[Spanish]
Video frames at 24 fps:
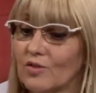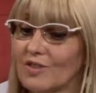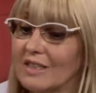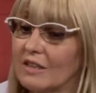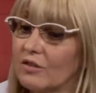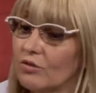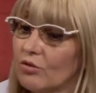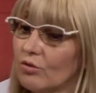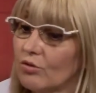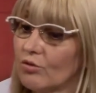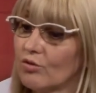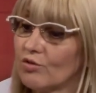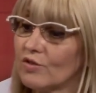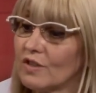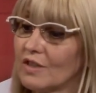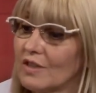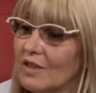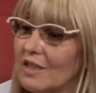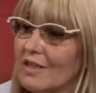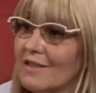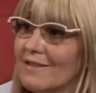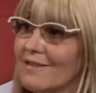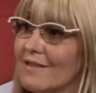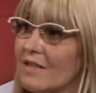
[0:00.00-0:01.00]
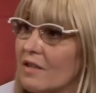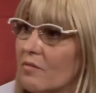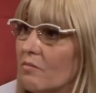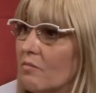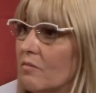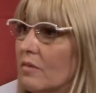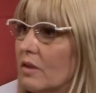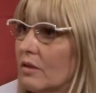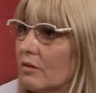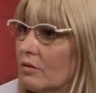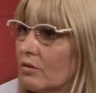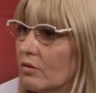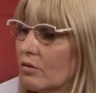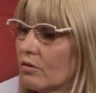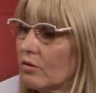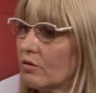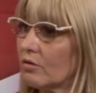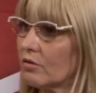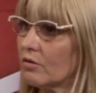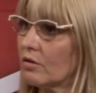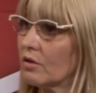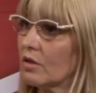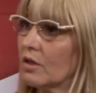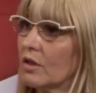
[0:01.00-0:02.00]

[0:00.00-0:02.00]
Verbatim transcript: que todos están a 100 metros